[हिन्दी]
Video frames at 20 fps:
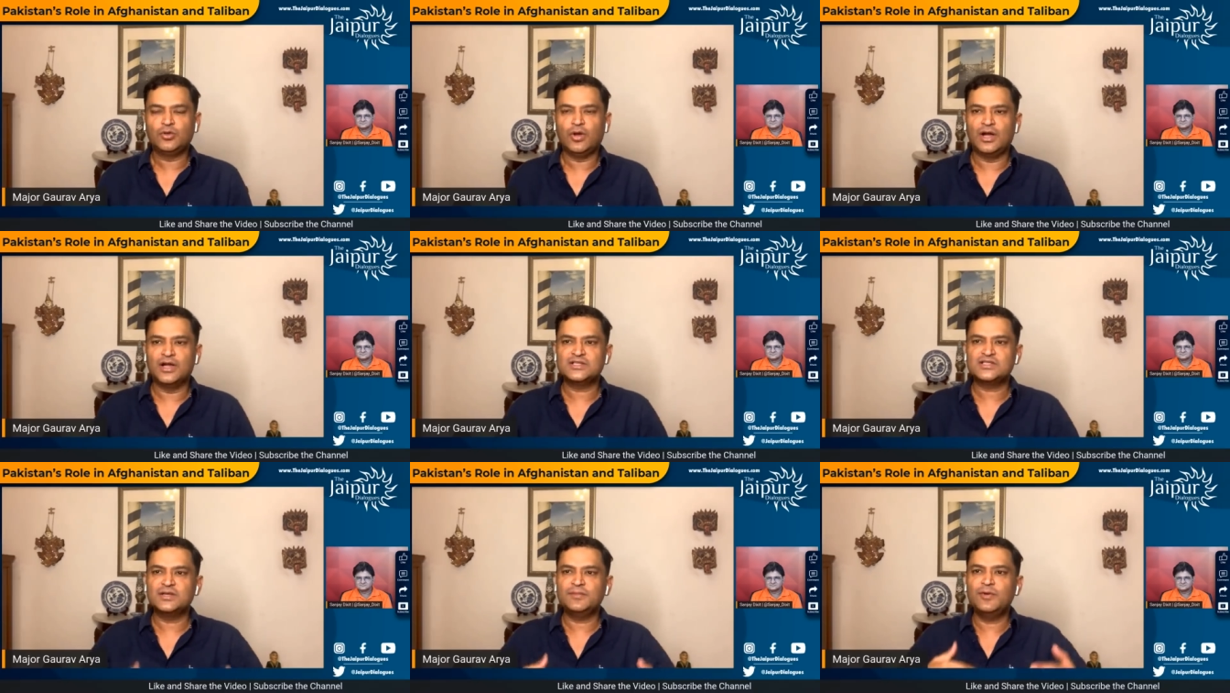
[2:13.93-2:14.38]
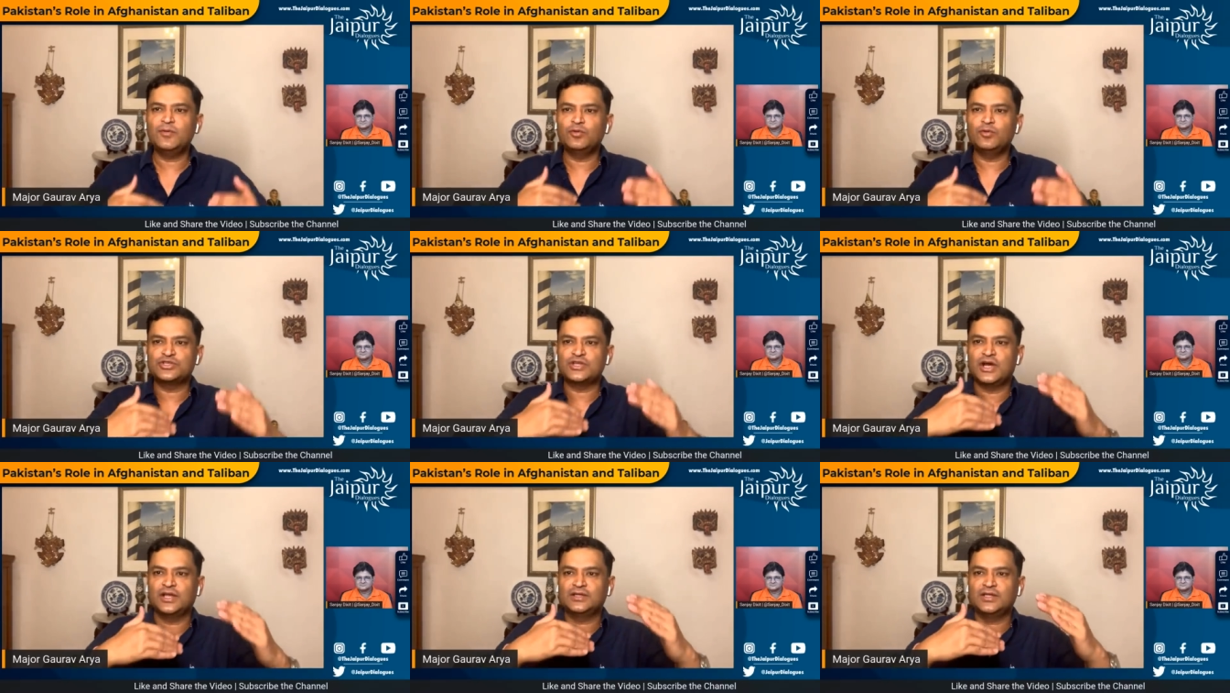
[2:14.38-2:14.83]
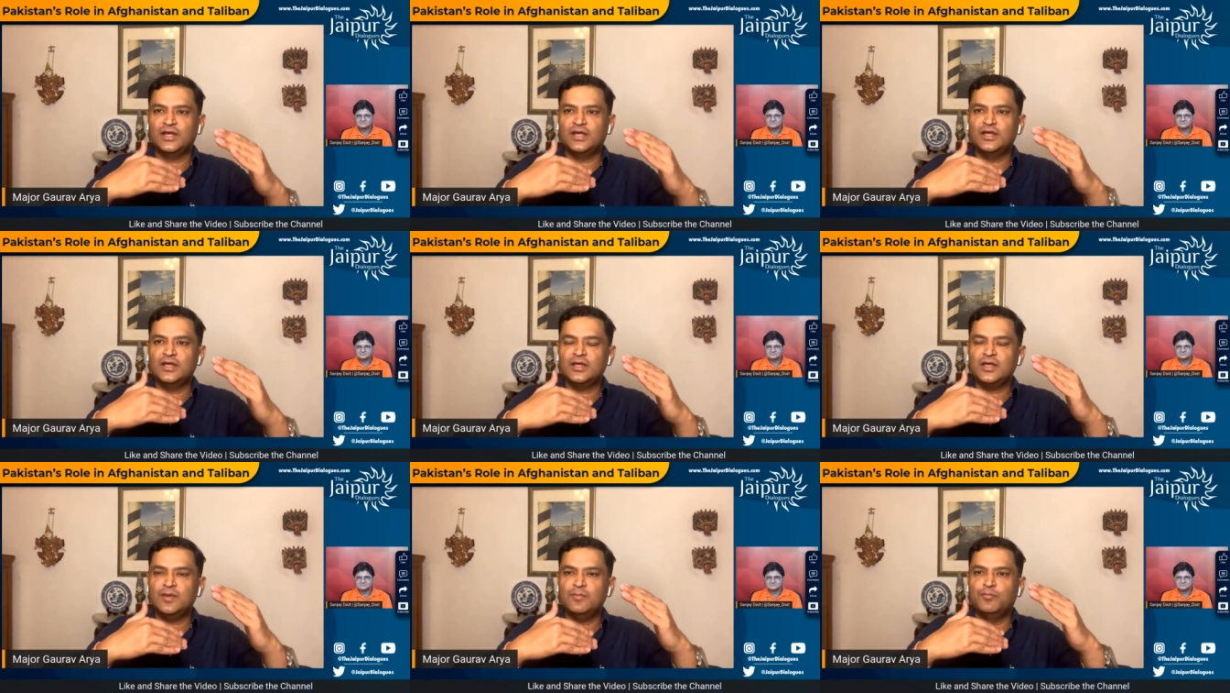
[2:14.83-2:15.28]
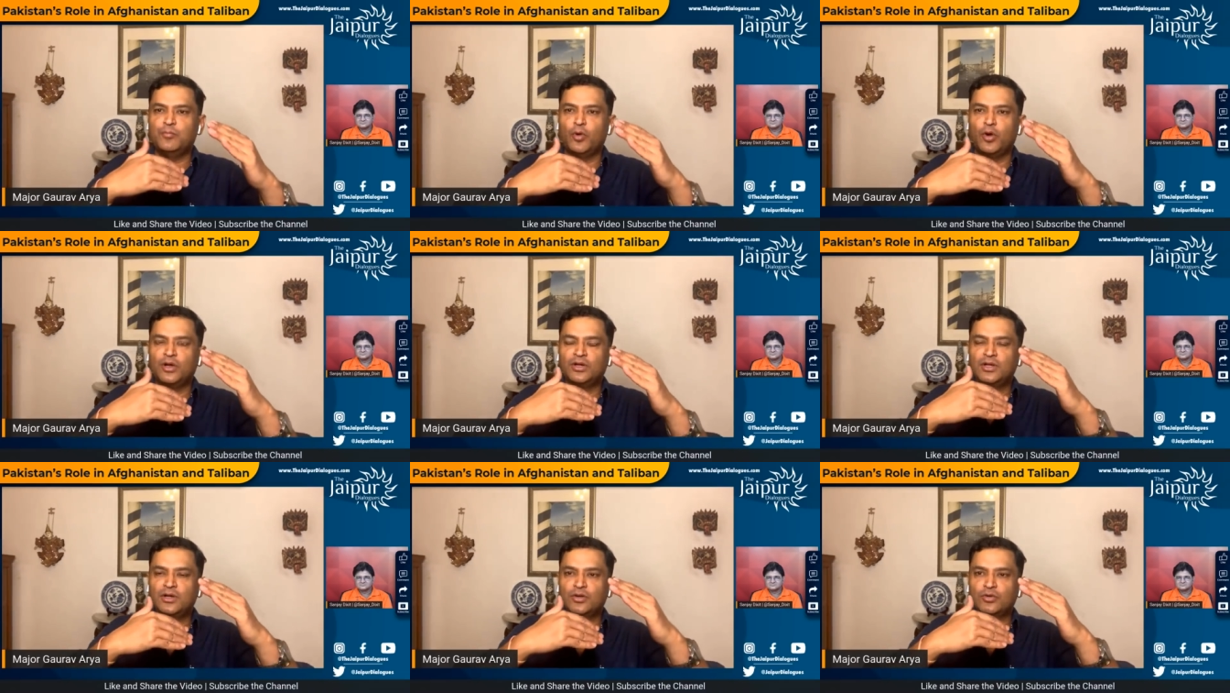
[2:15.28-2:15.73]
तो हर समय वो चाहता है कि
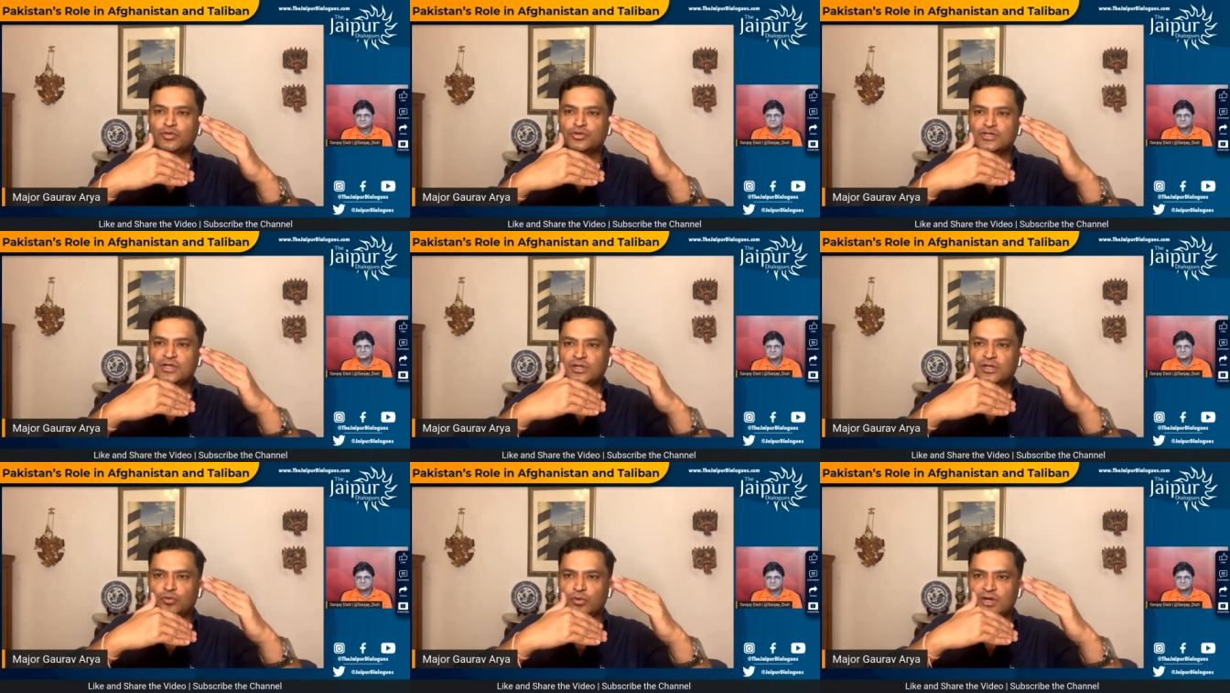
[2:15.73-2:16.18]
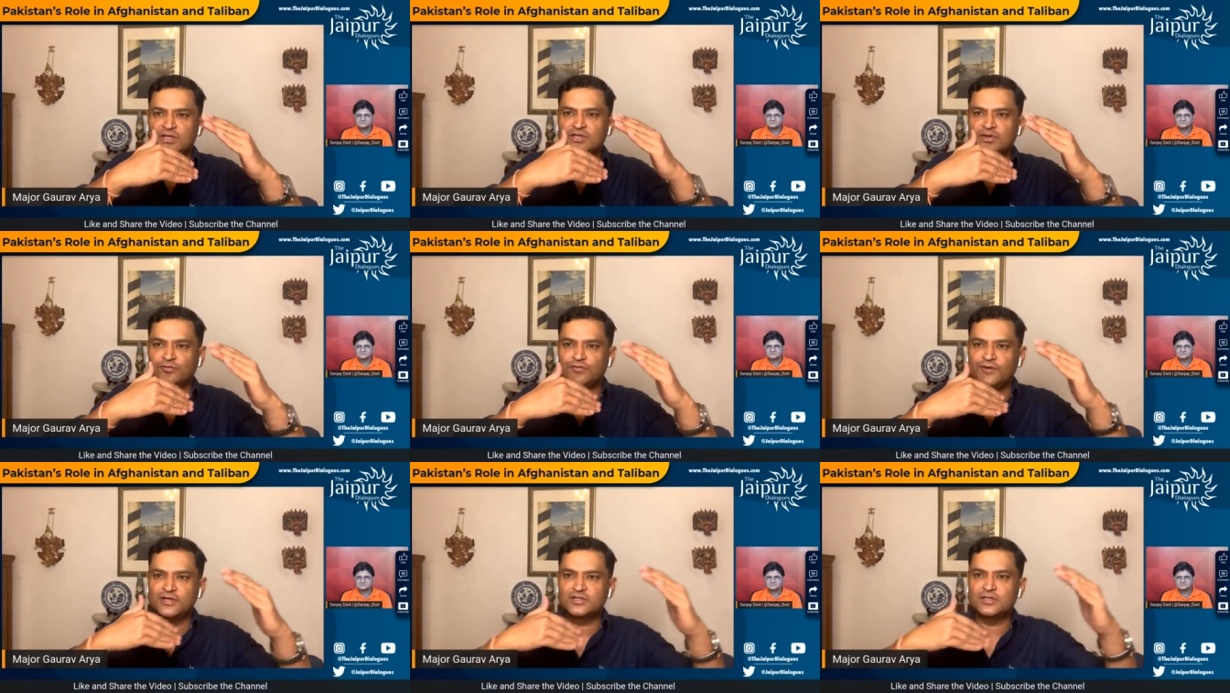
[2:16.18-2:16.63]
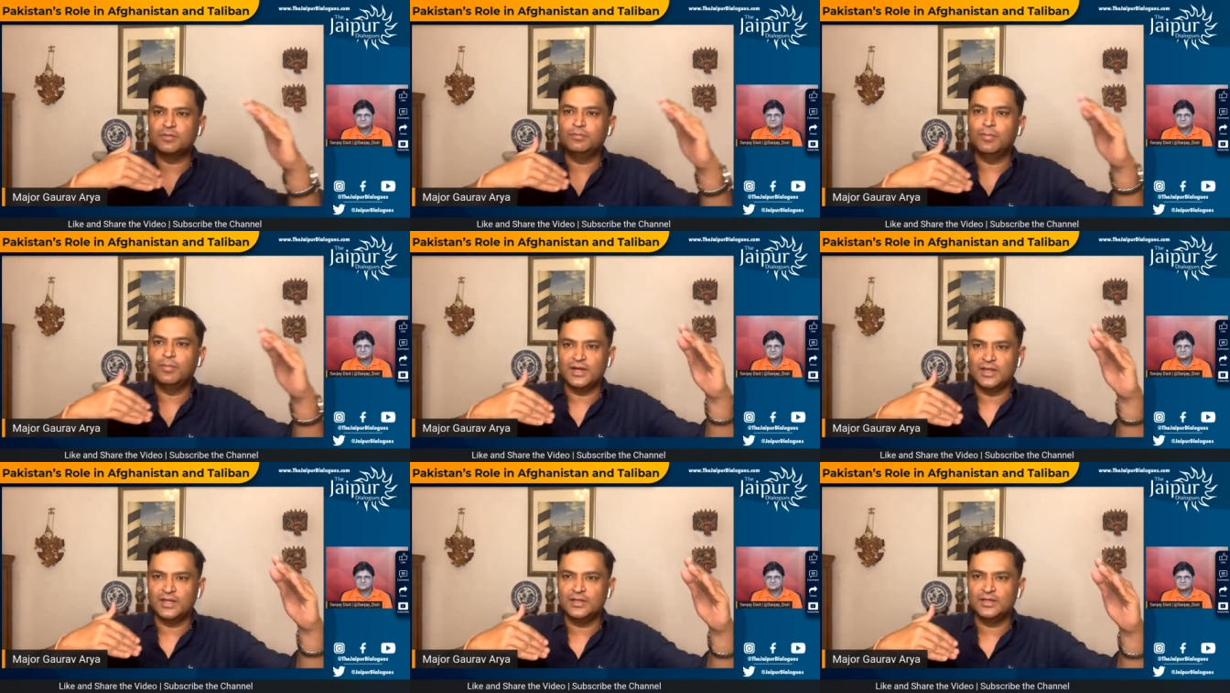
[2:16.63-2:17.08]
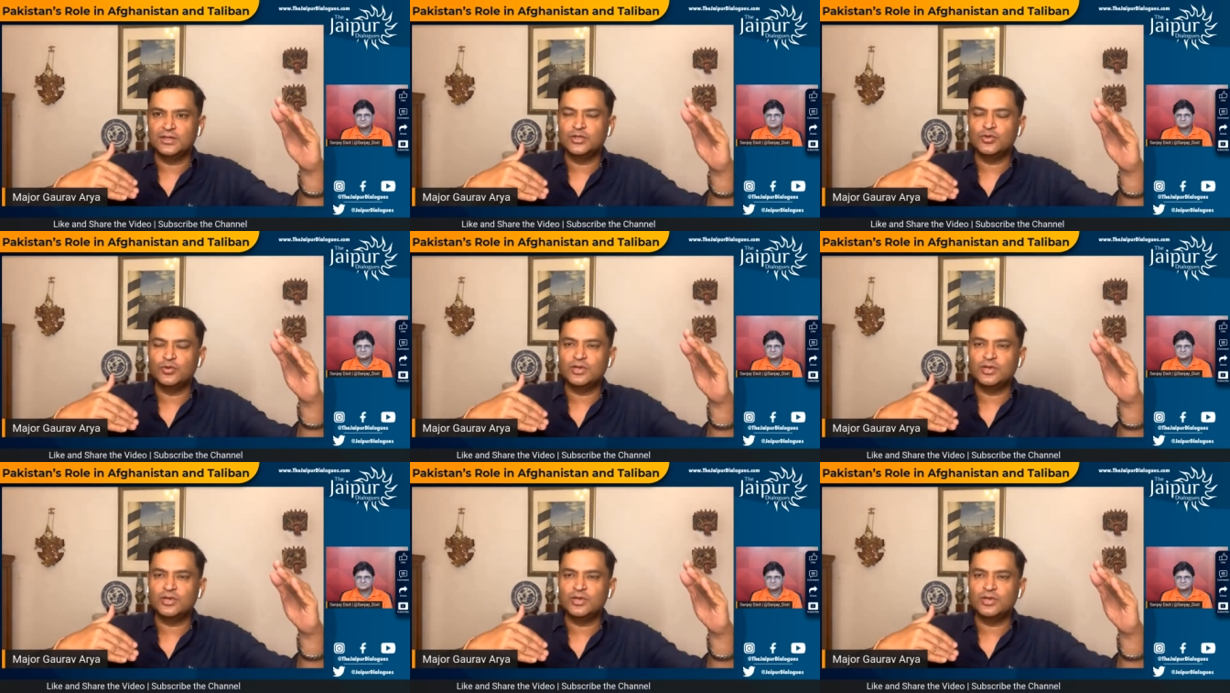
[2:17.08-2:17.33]
बॉर्डर उसका थोड़ा सा विथ बढ़े